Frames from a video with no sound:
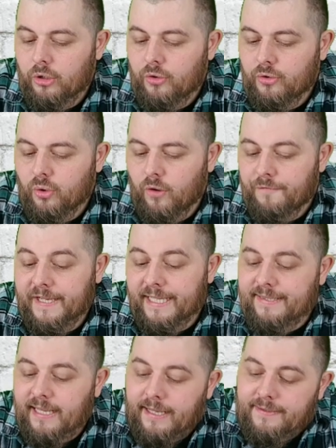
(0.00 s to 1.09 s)
So,
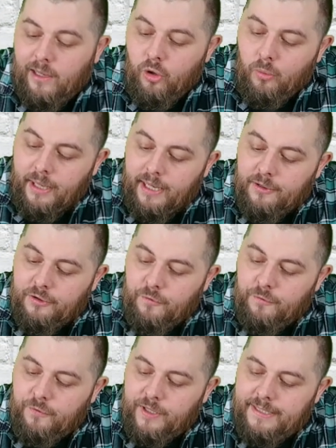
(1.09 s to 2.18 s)
Fritz heißt da übrigens.
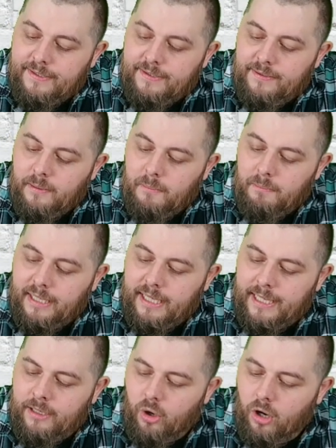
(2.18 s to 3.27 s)
Fritz
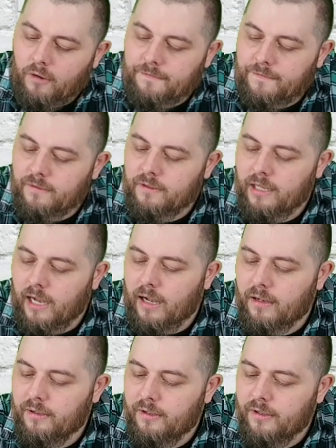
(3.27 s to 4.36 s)
Brinkhoff.
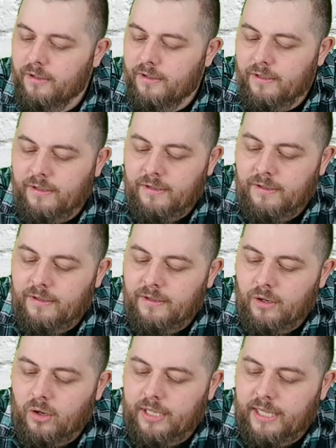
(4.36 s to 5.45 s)
Ja.
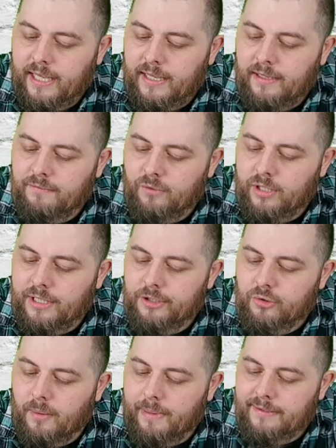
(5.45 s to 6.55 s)
Okay, wurde nicht
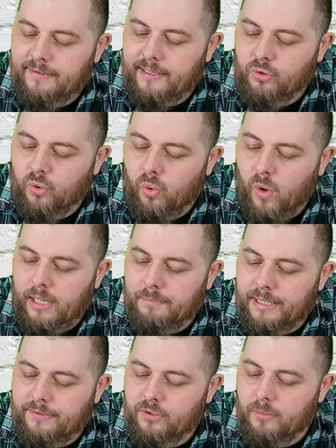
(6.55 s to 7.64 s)
nur im Herzen des
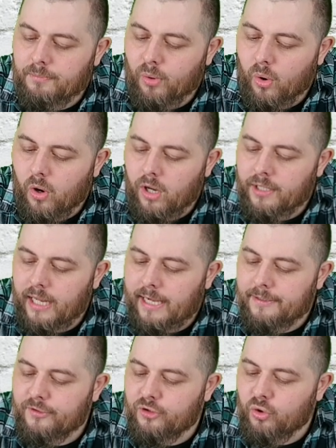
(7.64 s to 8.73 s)
Ruhrgebiets geboren,
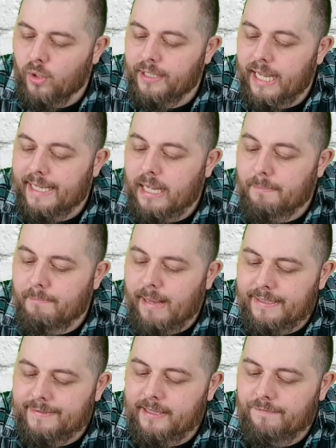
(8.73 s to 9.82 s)
als Sohn einer
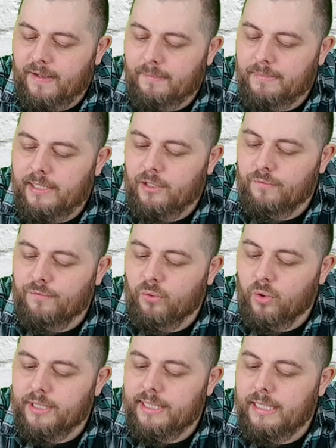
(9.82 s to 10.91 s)
Melzerfamilie
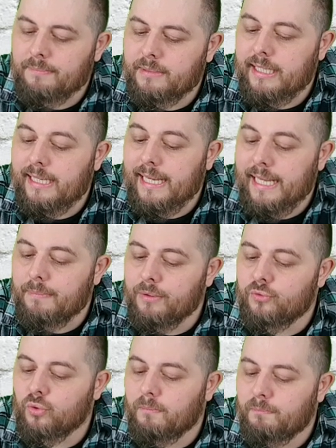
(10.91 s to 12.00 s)
wurde ihm die Liebe
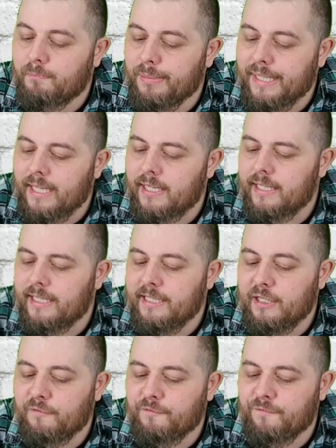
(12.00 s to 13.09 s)
zum Bier in
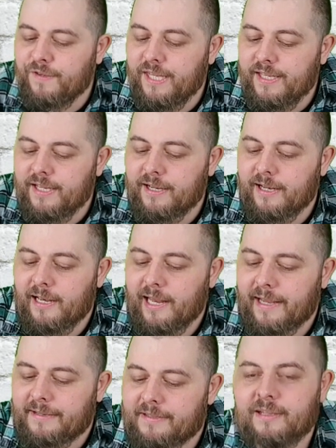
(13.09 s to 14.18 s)
die Wiege
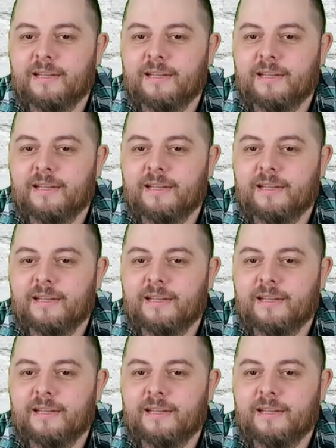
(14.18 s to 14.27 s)
gelegt.